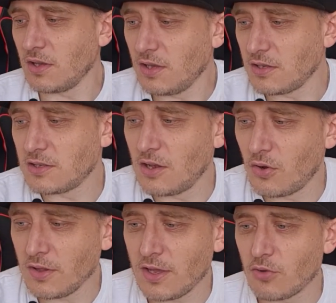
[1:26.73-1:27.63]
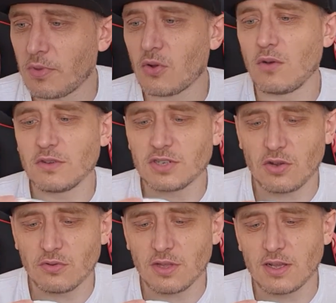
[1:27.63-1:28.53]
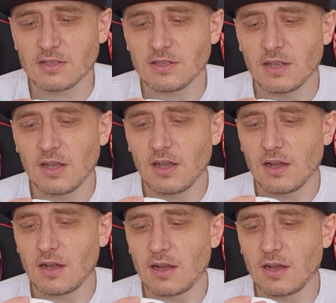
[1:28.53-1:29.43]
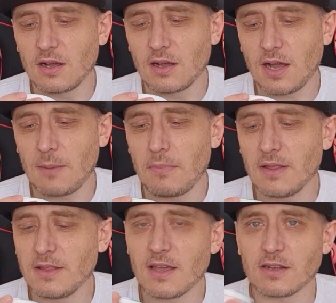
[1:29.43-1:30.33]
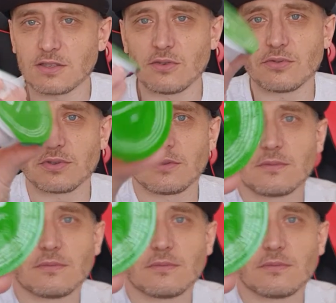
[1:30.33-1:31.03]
И зеленая упаковочка у нас э, хабанеро соус.